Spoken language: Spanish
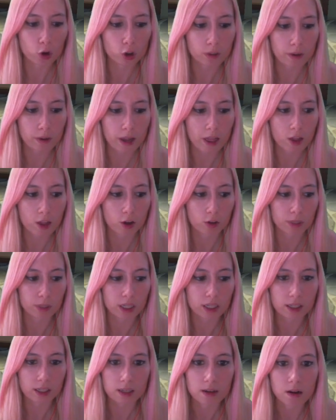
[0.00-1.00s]
se vaya a
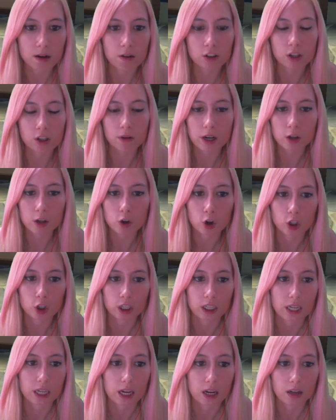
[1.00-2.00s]
dormir. Y vamos a hablar con
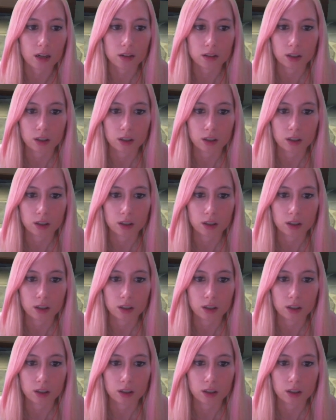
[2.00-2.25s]
ella.